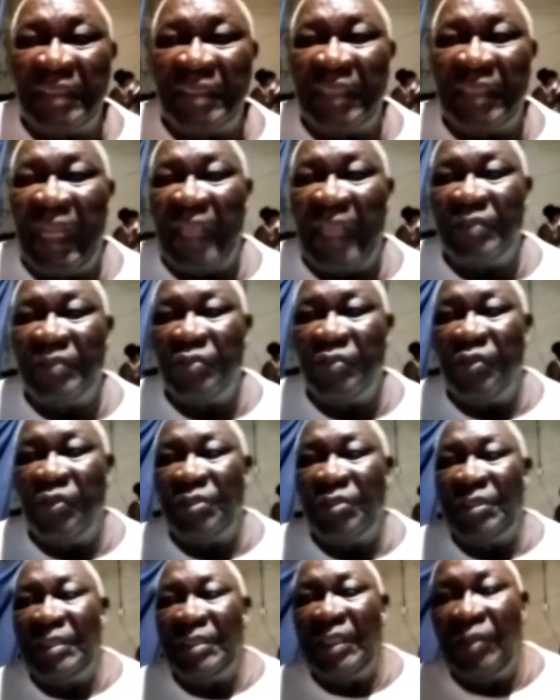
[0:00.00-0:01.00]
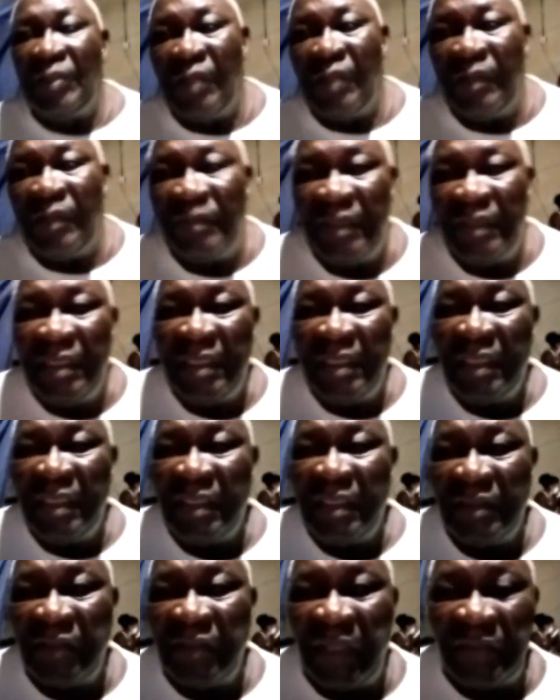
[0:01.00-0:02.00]
disse, ah, Zulu, hoje em dia não,
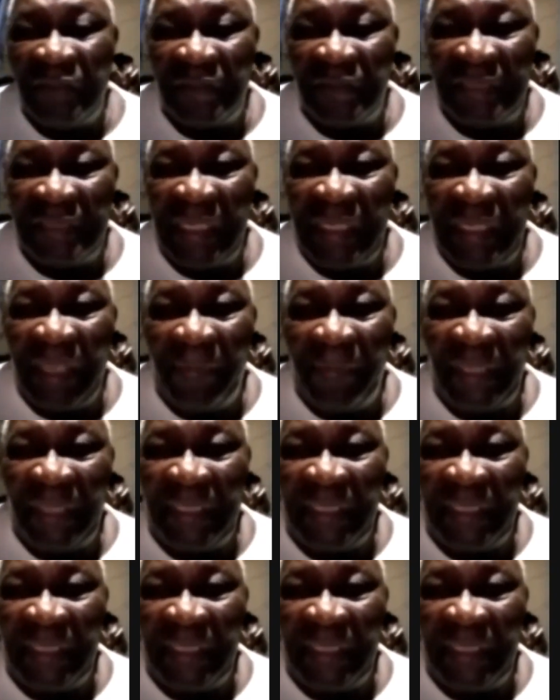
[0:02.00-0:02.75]
não, não tem ninguém mais